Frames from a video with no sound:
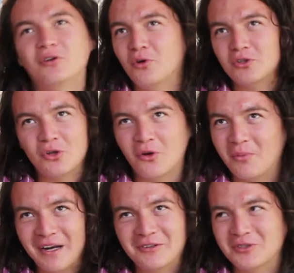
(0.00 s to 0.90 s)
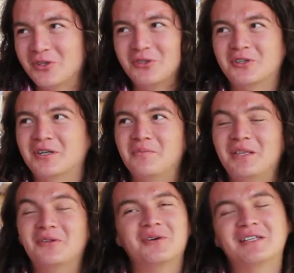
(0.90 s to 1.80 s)
no solo para nosotros,
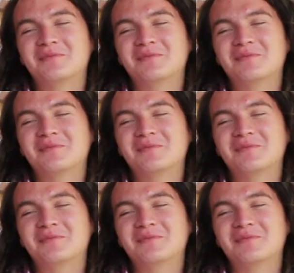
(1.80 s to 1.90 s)
repito,